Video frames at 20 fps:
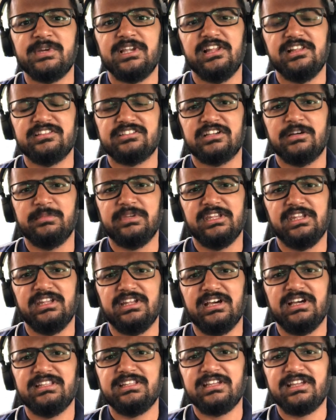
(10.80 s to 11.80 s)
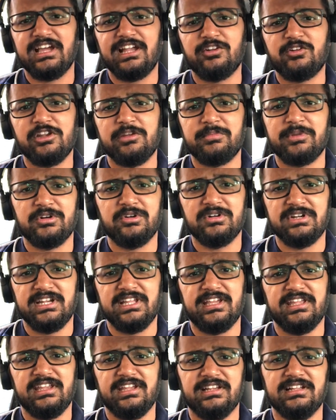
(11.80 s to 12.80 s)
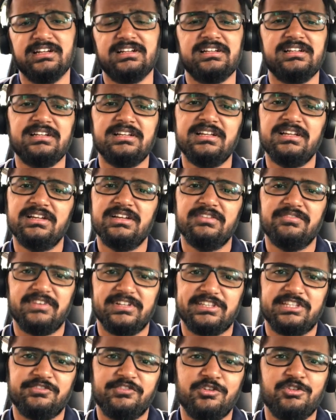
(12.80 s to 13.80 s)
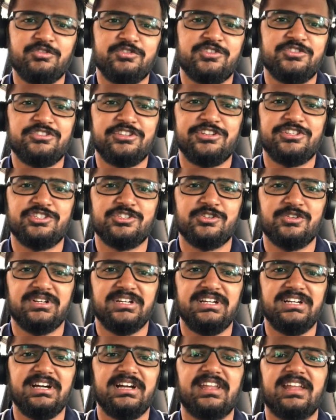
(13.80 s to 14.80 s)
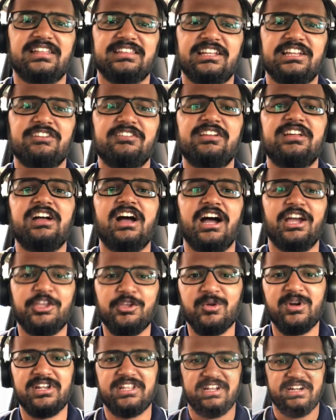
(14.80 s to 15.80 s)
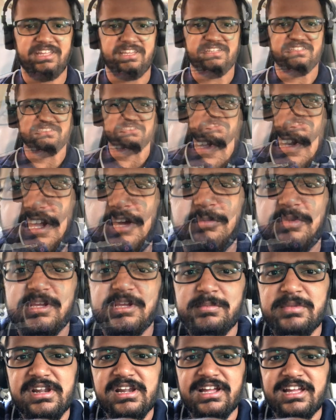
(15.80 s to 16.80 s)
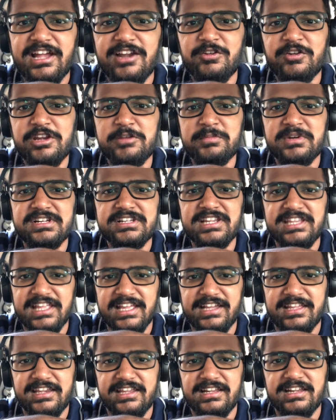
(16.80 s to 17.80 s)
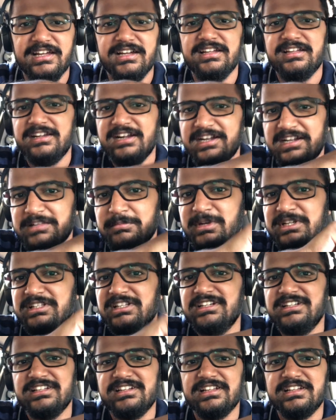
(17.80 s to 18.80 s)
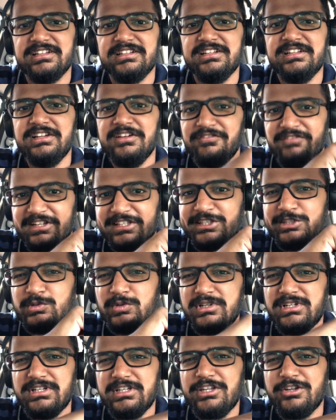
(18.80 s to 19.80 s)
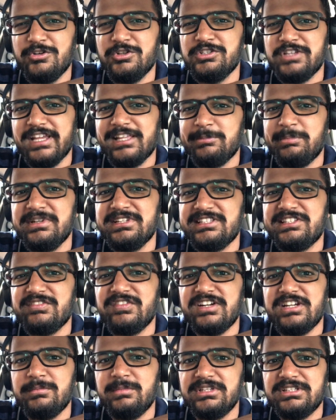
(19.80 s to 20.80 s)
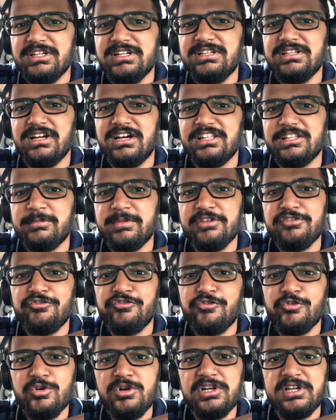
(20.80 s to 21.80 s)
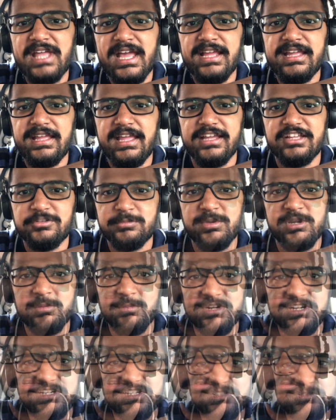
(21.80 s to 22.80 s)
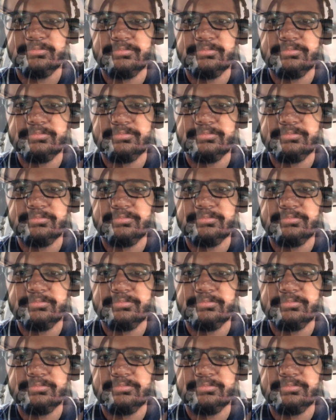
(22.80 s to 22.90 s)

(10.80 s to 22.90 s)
மைலேஜ் காமிக்கிட்டு நான் அதை கால்குலேட் பண்ணணும்னு நினைக்கிறீங்கன்னா ஃபர்ஸ்ட் ஆஃப் ஆல் ஒரு விஷயம் தெரிஞ்சுக்கோங்க அது அந்த அளவுக்கு அக்யூரேட் கிடையாது சரி அப்படி எப்படி நான் கால்குலேட் பண்ணுறேன்னு கேட்குறீங்களா ரெண்டு மெத்தட் இருக்குது ஃபர்ஸ்ட் ஒன் இது கொஞ்சம் எக்ஸ்பென்சிவான மெத்தட் அது பேர் ஃபுல் டேங்க் எக்ஸ்பெரிமெண்ட்